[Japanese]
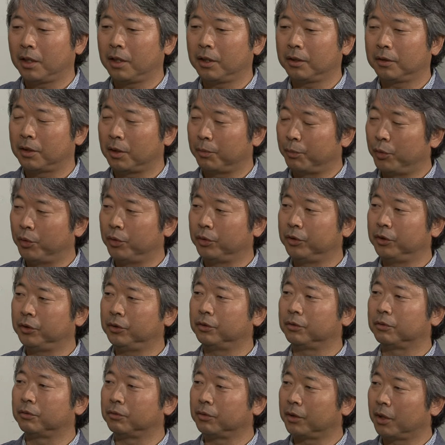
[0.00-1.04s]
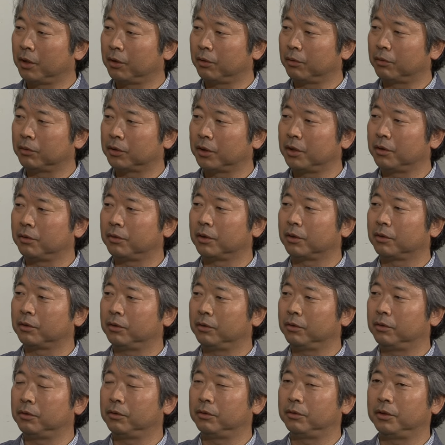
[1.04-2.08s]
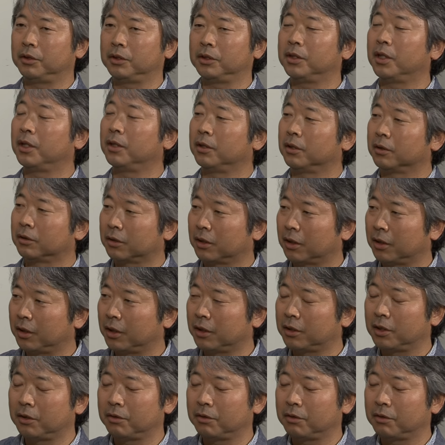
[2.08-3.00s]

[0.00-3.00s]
えても29年後1991年ですかね、